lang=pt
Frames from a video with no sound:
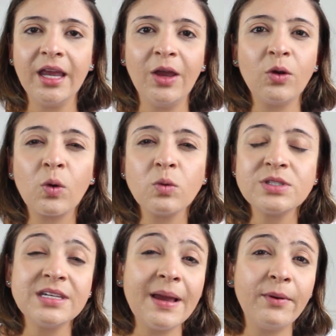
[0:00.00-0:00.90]
Eu não
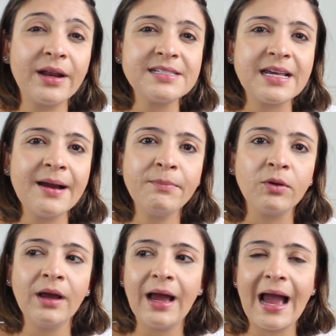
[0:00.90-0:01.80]
conseguia, por
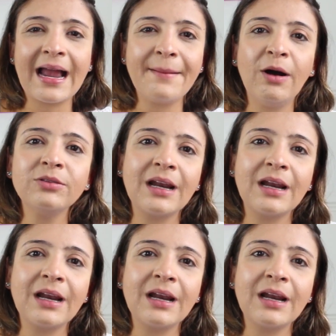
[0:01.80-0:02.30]
exemplo, acabar